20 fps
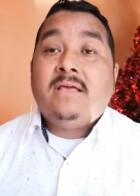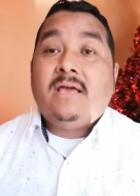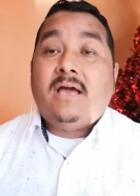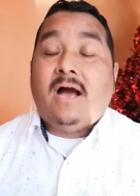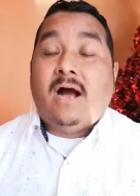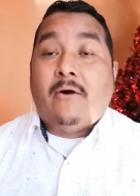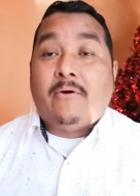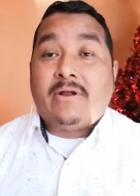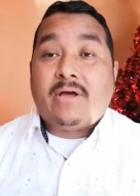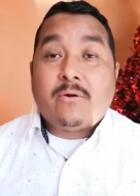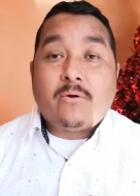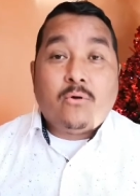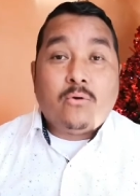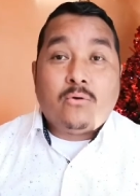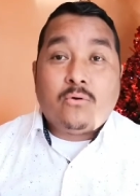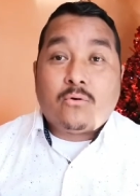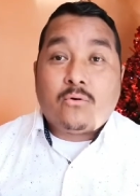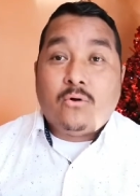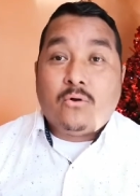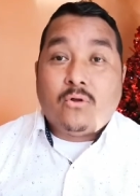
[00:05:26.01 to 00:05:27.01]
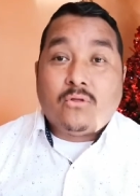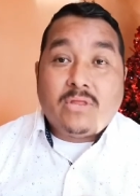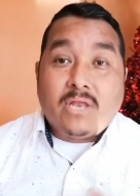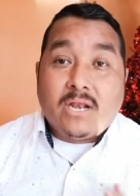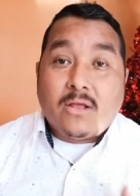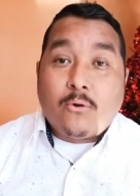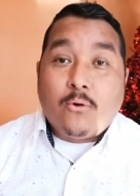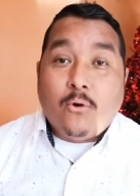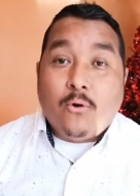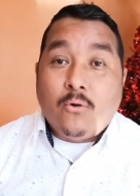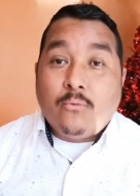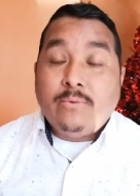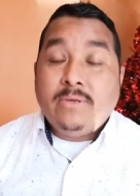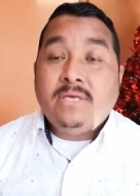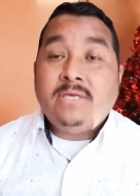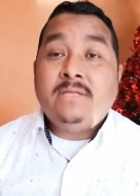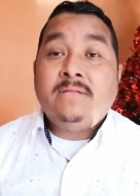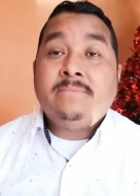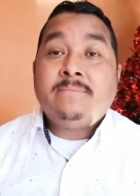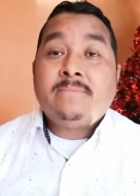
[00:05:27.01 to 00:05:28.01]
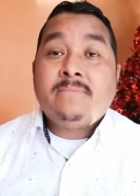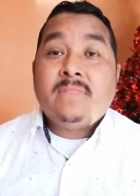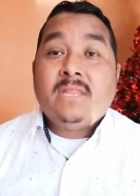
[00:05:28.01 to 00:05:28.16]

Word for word: ahora con, lo del COVID,